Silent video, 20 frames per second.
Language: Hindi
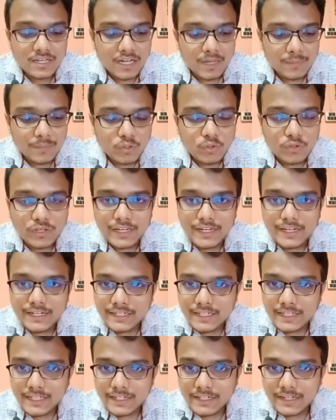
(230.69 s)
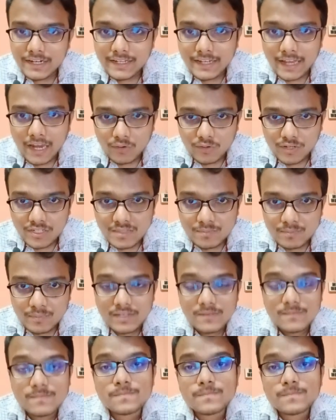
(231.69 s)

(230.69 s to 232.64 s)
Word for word: अब देखो इंटीग्रल कैलकुलस में